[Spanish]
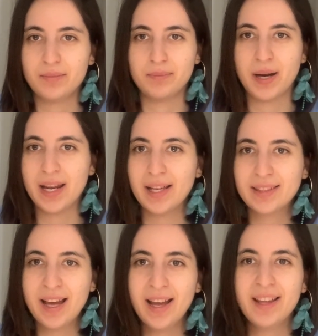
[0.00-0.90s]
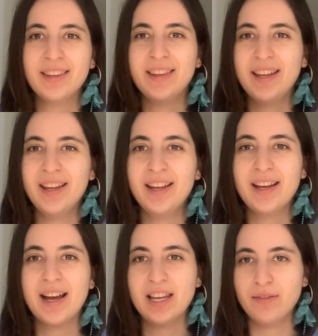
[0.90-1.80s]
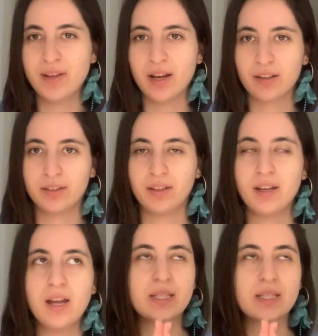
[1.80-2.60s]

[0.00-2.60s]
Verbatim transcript: barata de aliviarte.